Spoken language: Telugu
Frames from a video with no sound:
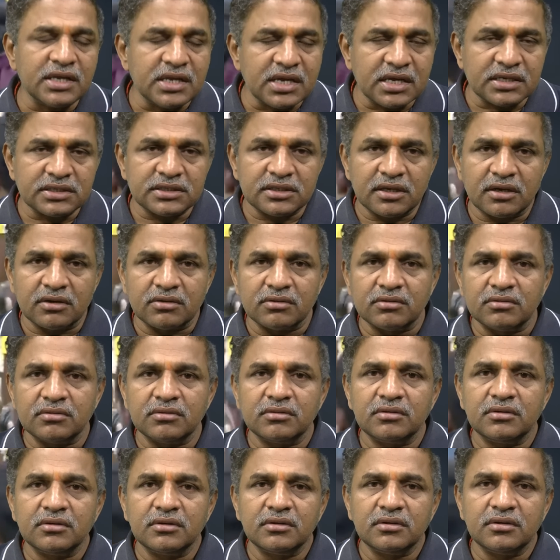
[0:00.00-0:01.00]
ఏం చేస్తారు
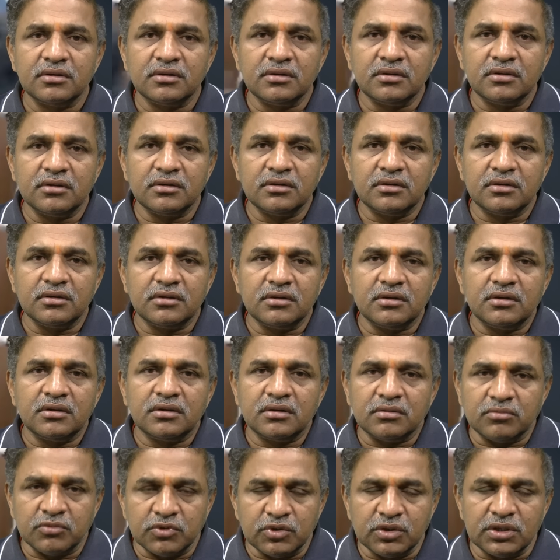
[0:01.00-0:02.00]

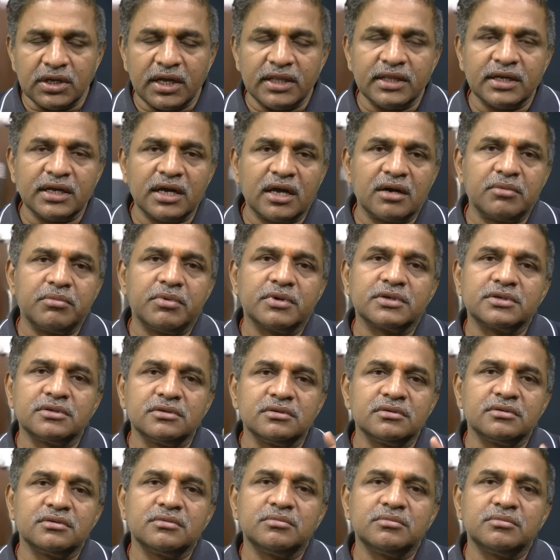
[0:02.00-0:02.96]
ముందు అధికార పక్షం